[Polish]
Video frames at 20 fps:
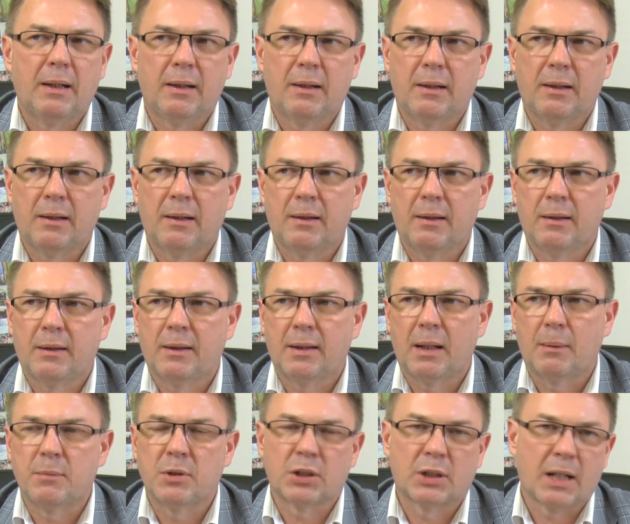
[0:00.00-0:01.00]
e,
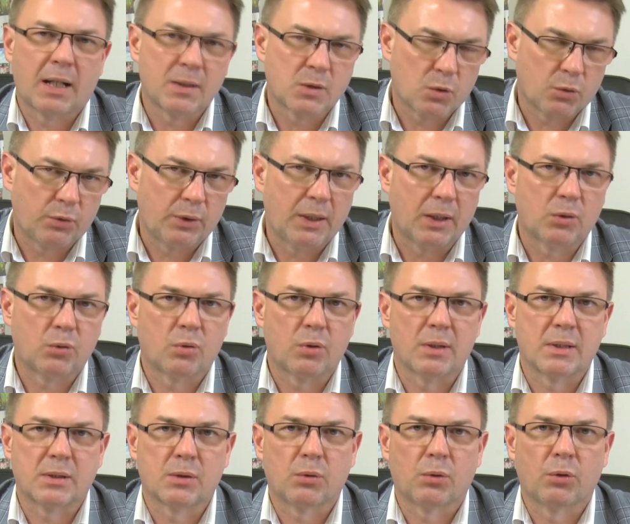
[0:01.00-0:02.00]
dla mieszkańców i dla
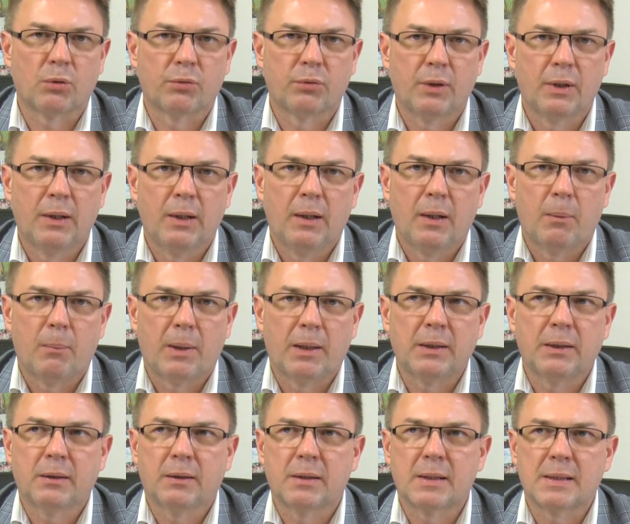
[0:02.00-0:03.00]
turystów.
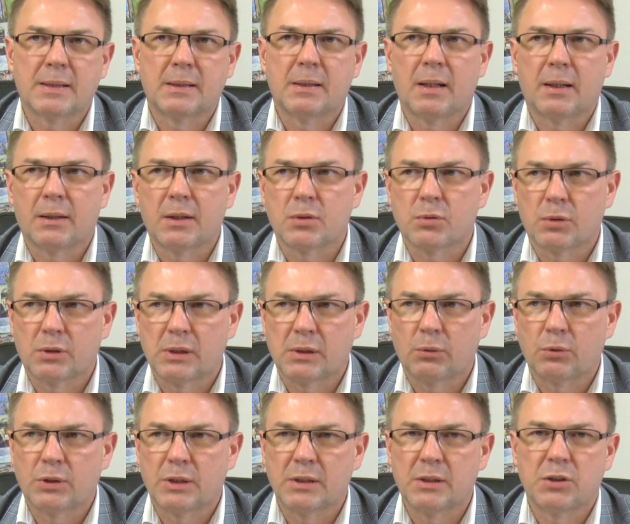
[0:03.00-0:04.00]
Pani Krystyna też
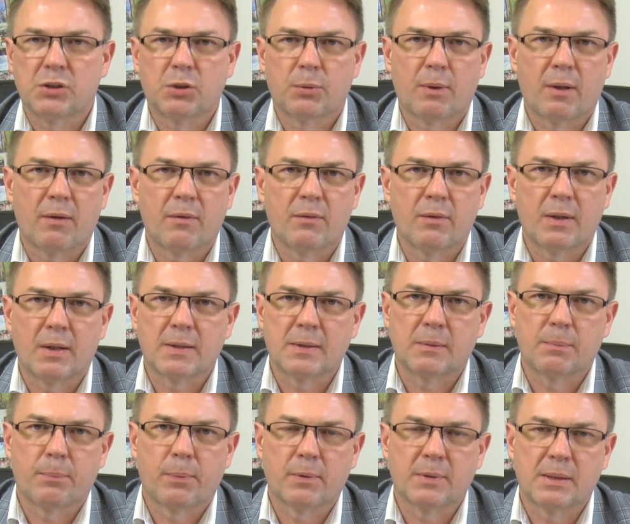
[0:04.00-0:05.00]
uczestniczyła
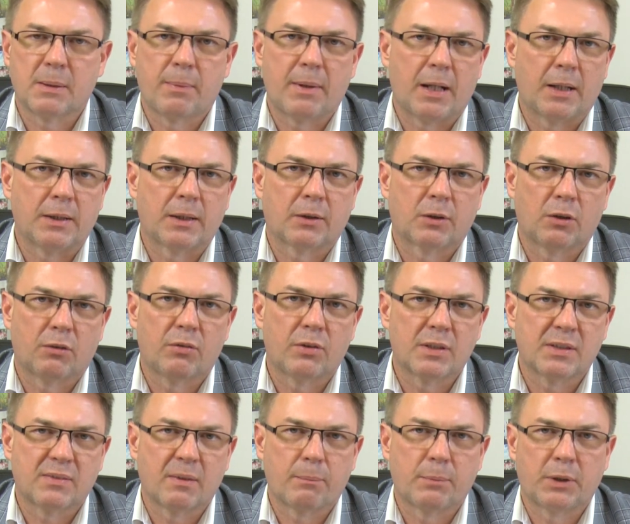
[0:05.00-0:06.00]
w zebraniach
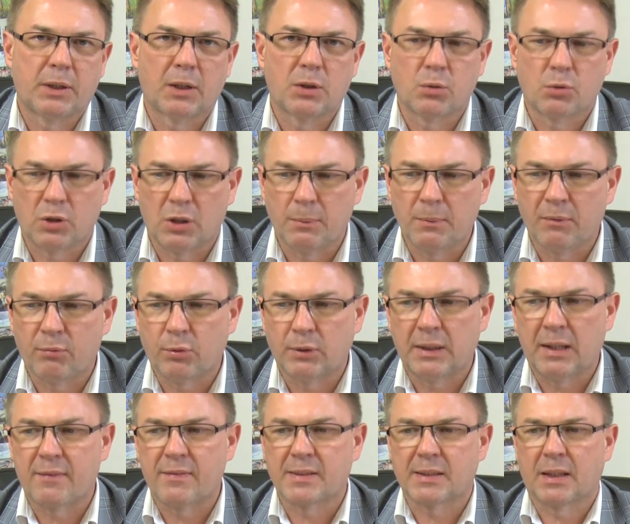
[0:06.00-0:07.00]
Towarzystwa Przyjaciół Ziemi
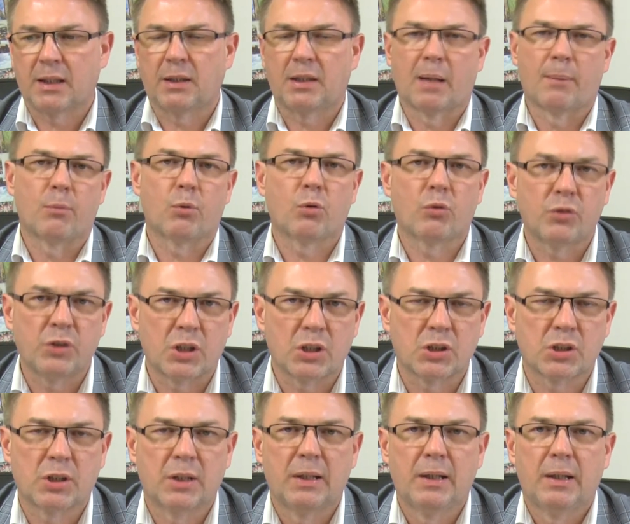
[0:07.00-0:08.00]
Włodawskiej, tam
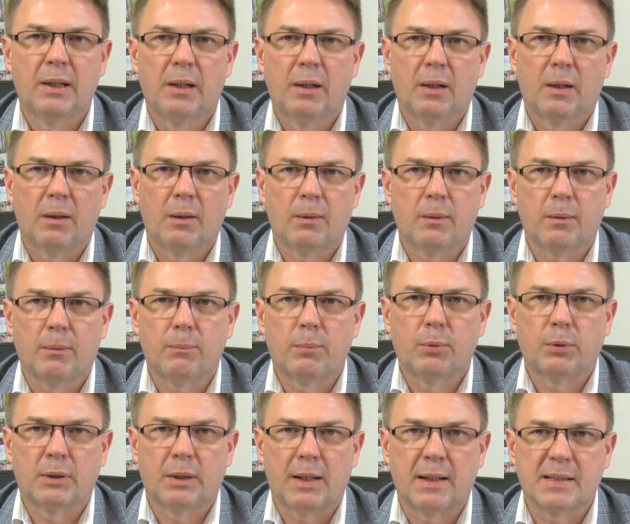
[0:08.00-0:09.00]
również e,
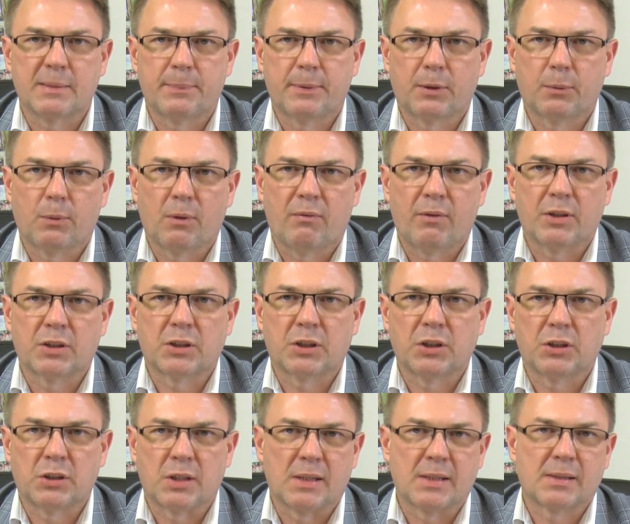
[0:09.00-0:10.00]
był ten aspekt
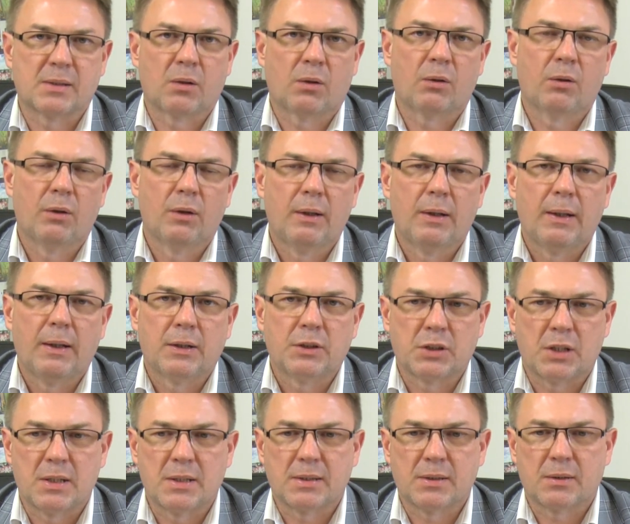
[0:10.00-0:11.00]
ławeczki często,
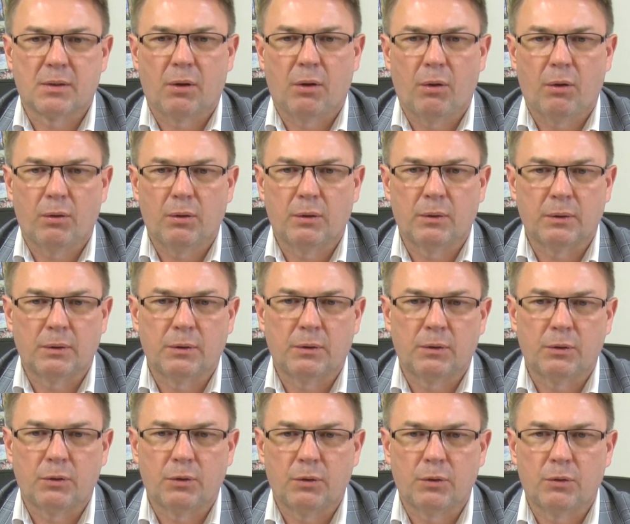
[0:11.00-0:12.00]
często
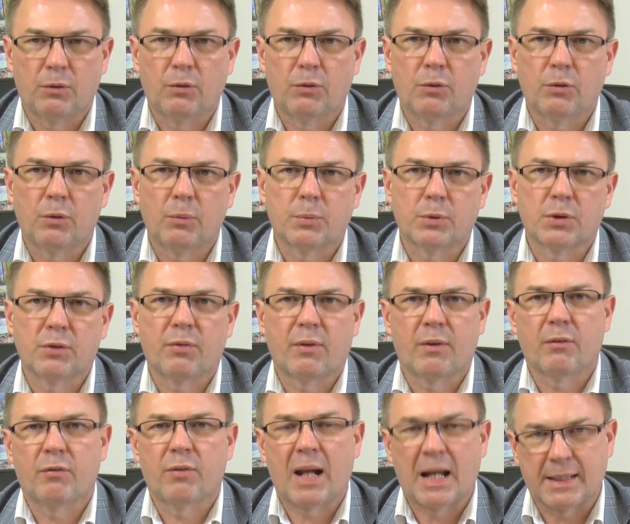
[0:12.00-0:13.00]
e,
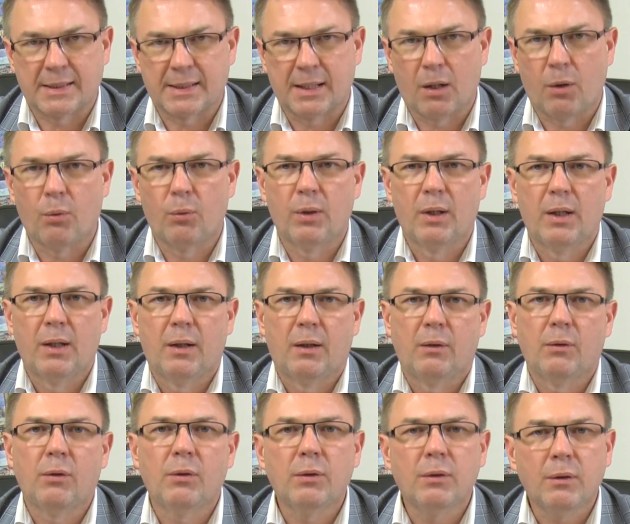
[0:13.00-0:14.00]
wracał.
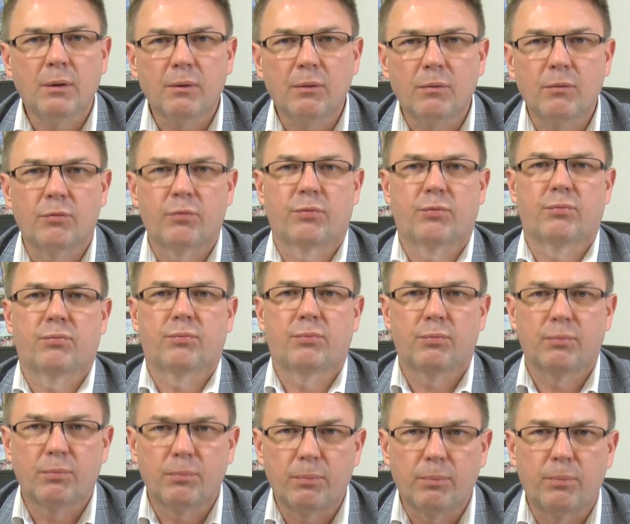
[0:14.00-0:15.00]
No i
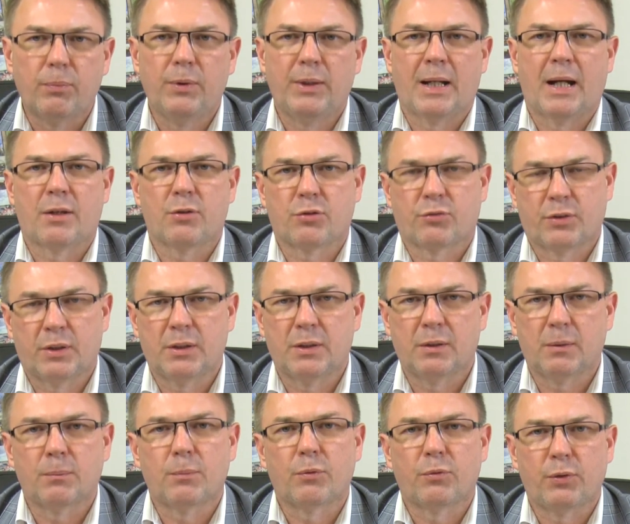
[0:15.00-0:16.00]
w, ja już
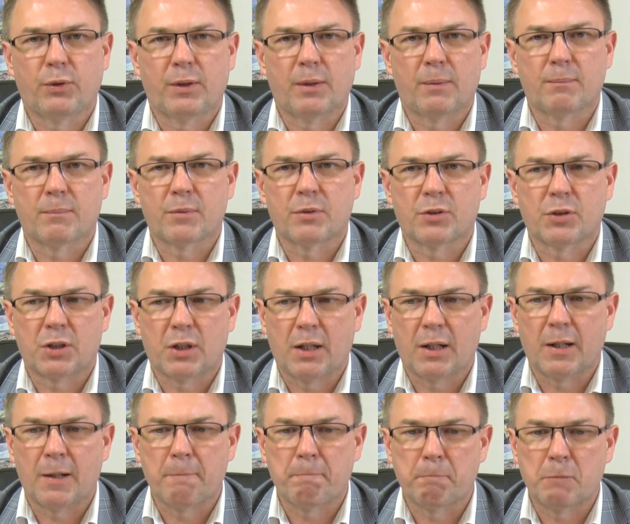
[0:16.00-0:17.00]
wtedy mówiłem,
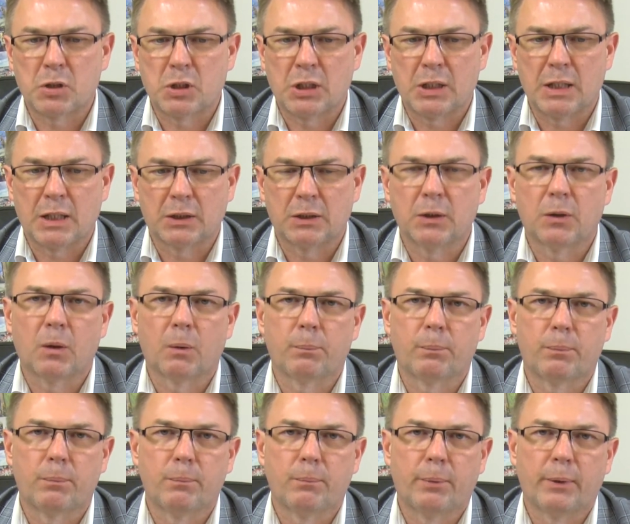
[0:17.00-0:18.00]
że, że jak tylko
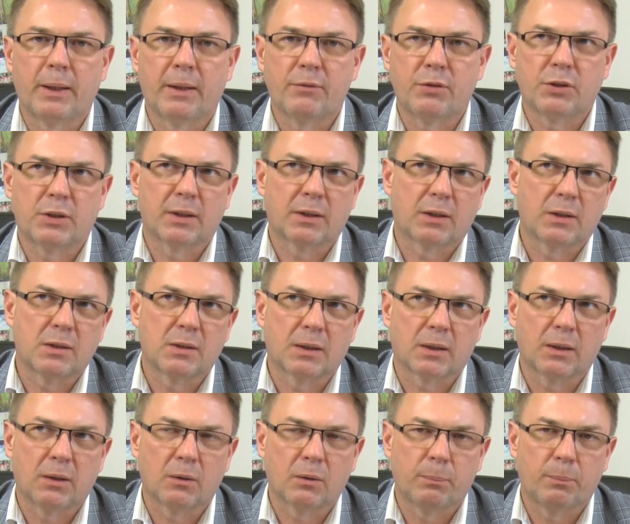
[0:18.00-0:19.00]
pojawi się jakiś
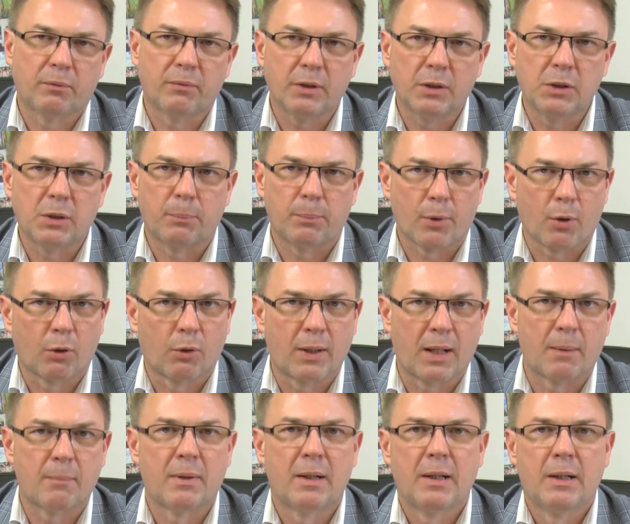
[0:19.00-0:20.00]
taki odpowiedni
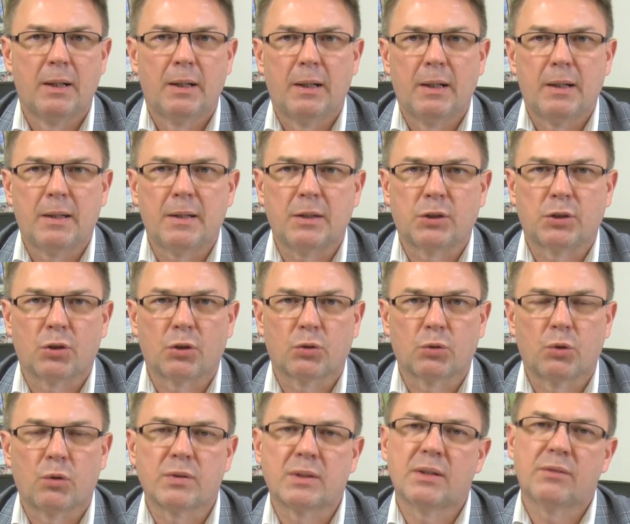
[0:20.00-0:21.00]
program e,
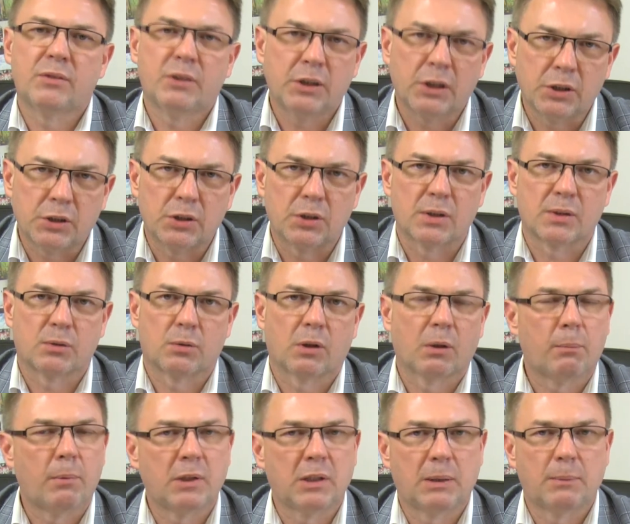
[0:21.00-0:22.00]
środków zewnętrznych, z
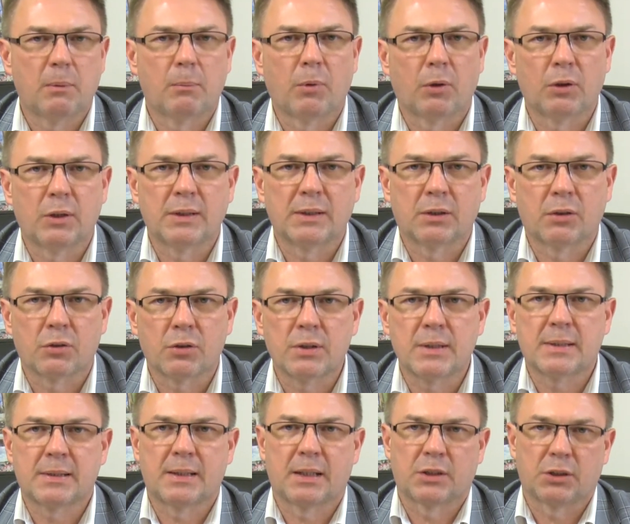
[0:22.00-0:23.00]
których będziemy mogli
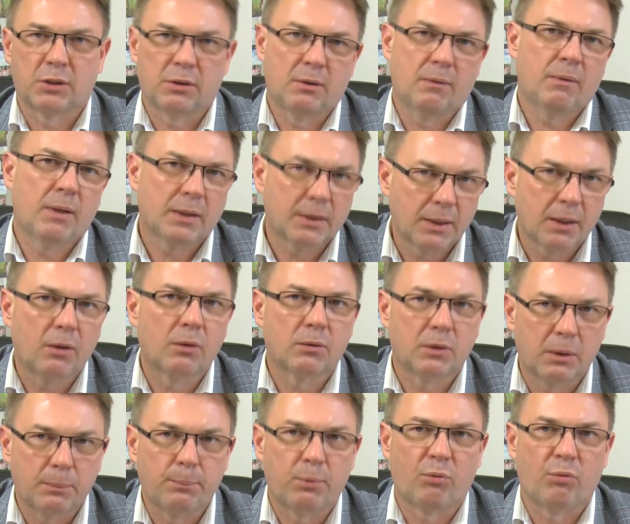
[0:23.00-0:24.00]
skorzystać na tego
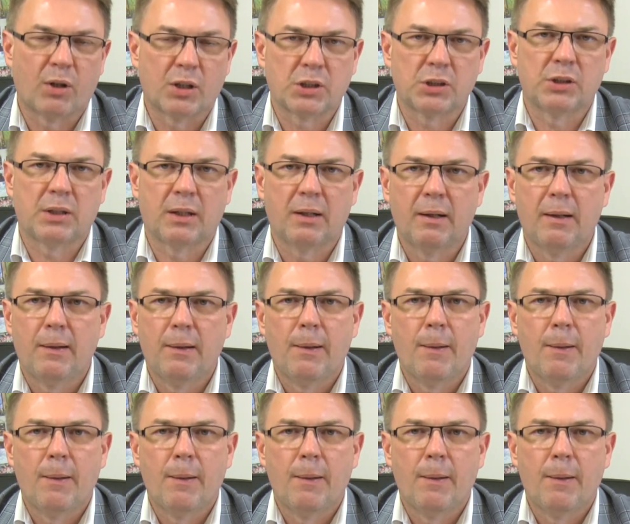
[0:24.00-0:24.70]
typu właśnie